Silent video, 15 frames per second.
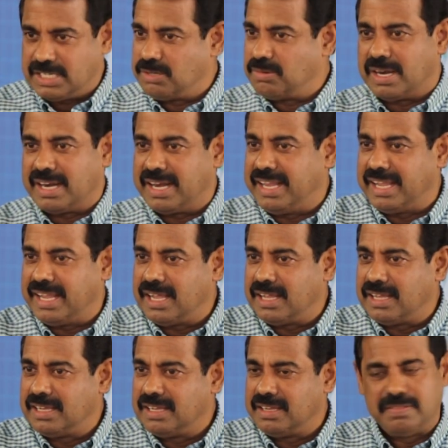சர்ச்சுக்கு வர்றீங்க
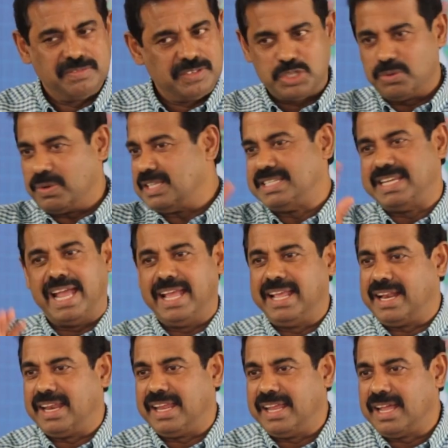விசுவாசி
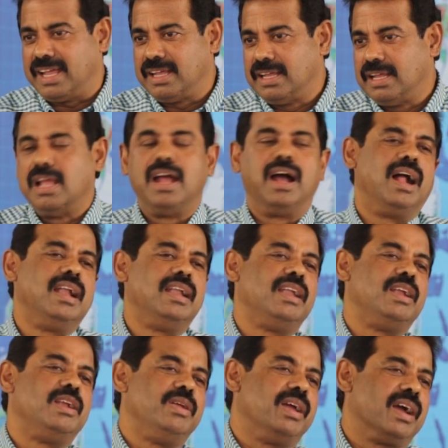ஆயிடுறீங்க
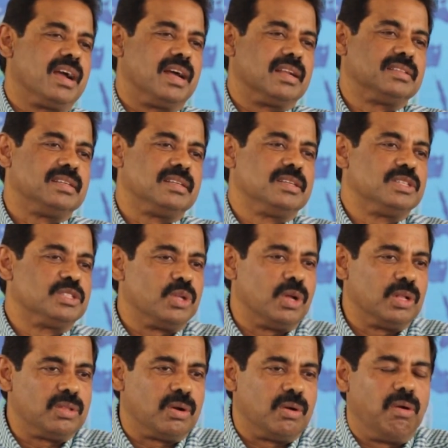அல்ல இல்லையா கர்த்தருக்கு
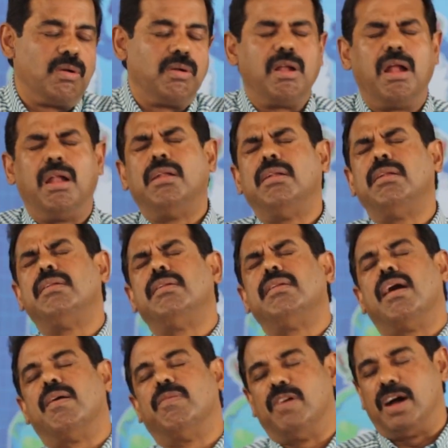ஸ்தோத்திரம்
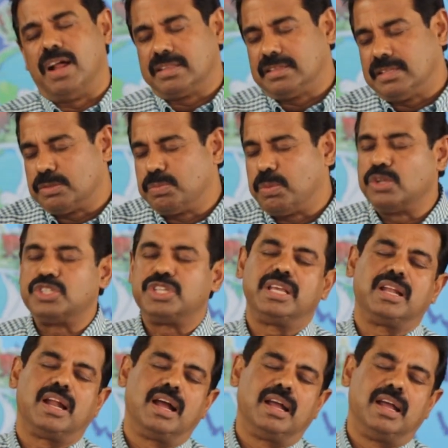நல்லா வார்த்தை
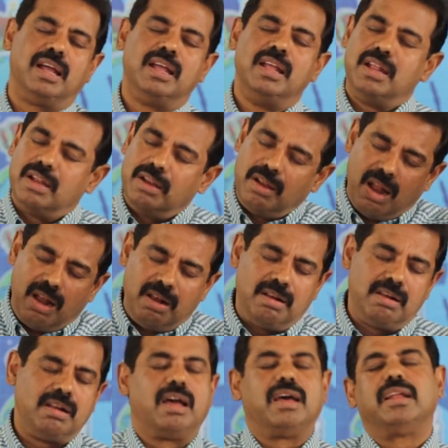போசிக்கிறாங்க
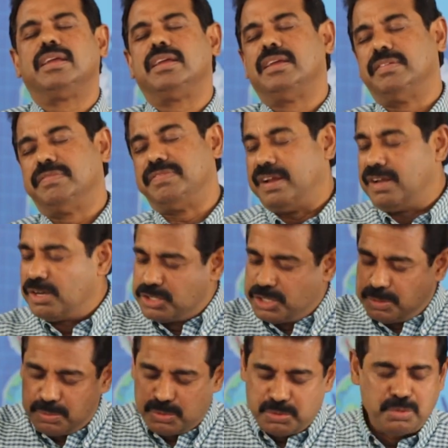நல்லா இருக்குது
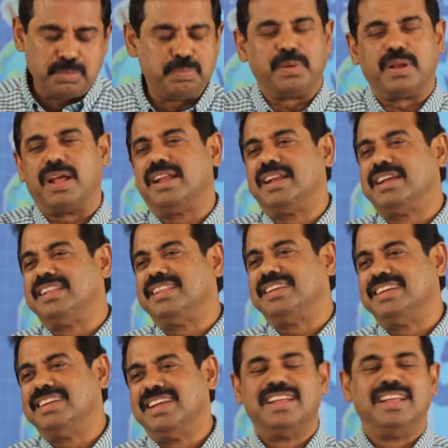ஃபெல்லோஷிப் சூப்பராக
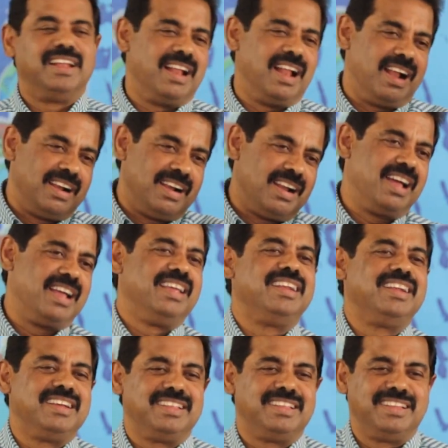இருக்குது நல்லா
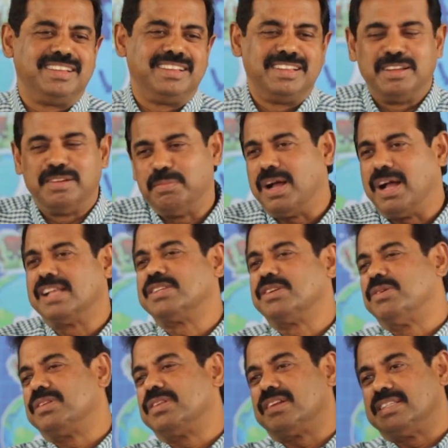இருக்குது
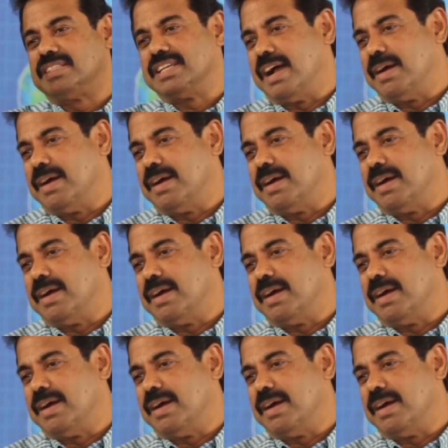மாதம் ஒரு தடவை